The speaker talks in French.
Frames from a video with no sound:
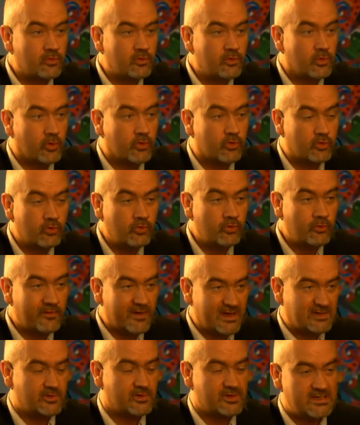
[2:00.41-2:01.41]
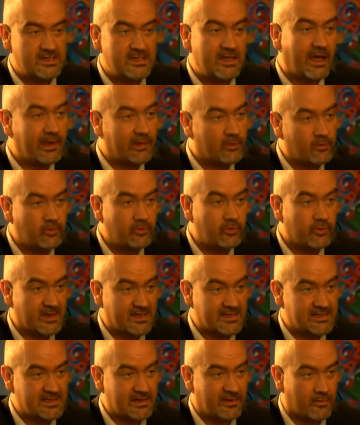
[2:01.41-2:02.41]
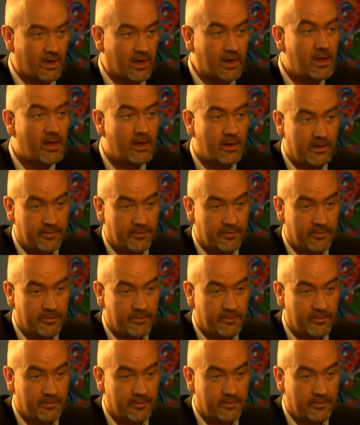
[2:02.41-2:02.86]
où tout va se dire et tout doit se savoir